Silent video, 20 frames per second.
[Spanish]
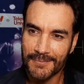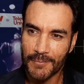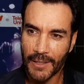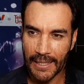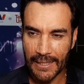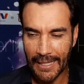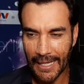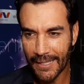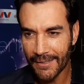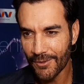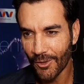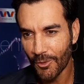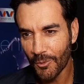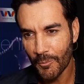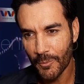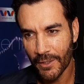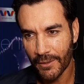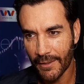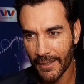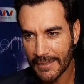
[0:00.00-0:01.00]
Me encanta,
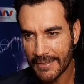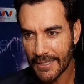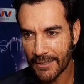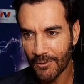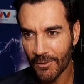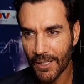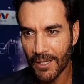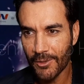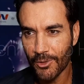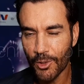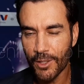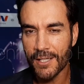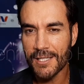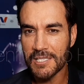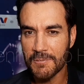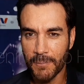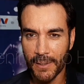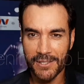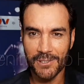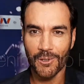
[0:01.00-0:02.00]
hombre, crecí con el rock en
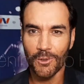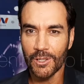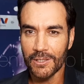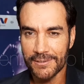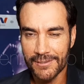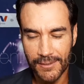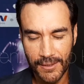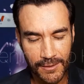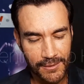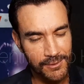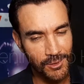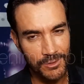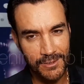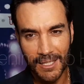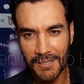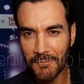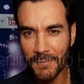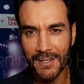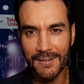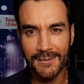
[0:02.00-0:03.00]
español, sí,
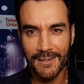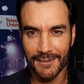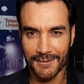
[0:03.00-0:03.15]
totalmente.